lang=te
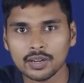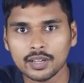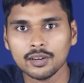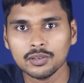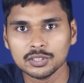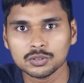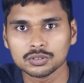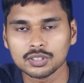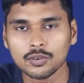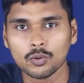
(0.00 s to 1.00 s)
వాళ్ళు డెలివరీ
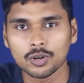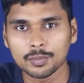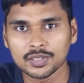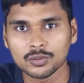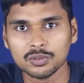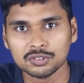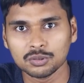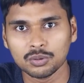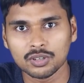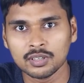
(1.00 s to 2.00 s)
చూస్తే నూట పదకొండు
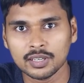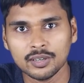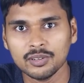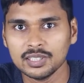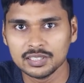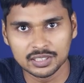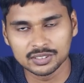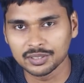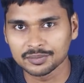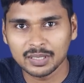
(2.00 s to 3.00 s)
స్కూటర్ డెలివరీలు
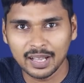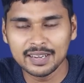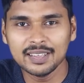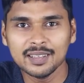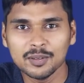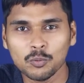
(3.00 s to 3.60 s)
చేశారు కానీ